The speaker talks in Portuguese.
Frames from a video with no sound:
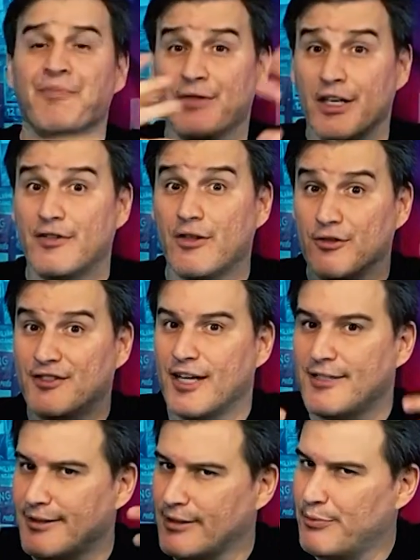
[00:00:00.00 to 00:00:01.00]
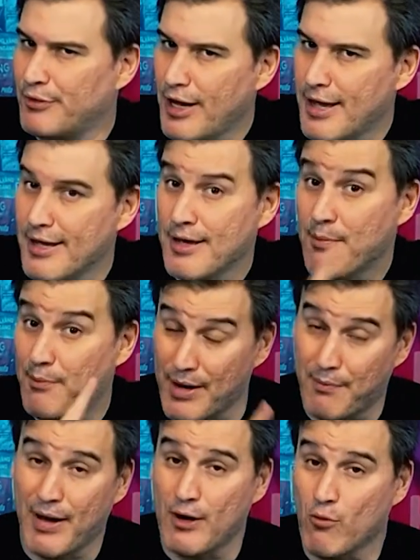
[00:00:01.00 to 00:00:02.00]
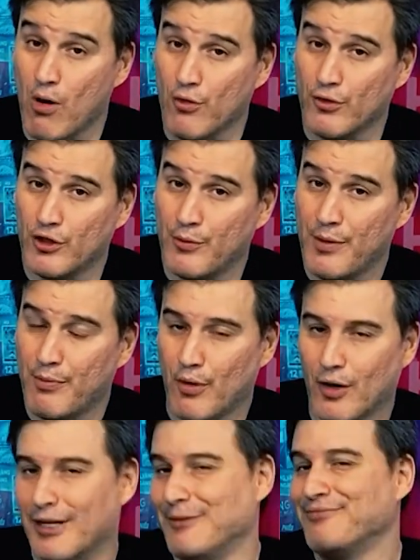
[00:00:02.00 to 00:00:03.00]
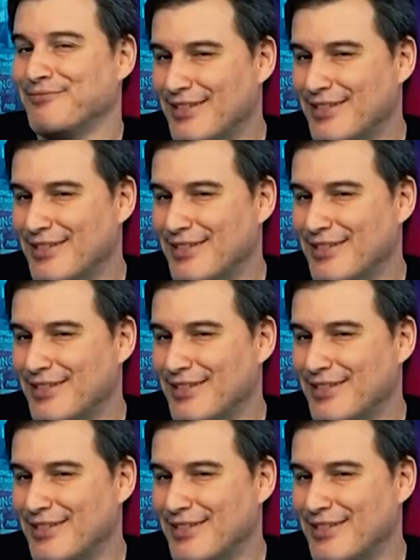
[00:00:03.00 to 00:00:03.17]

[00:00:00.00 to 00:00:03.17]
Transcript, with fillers: Então se ajeita por aí, prepara o balde de pipoca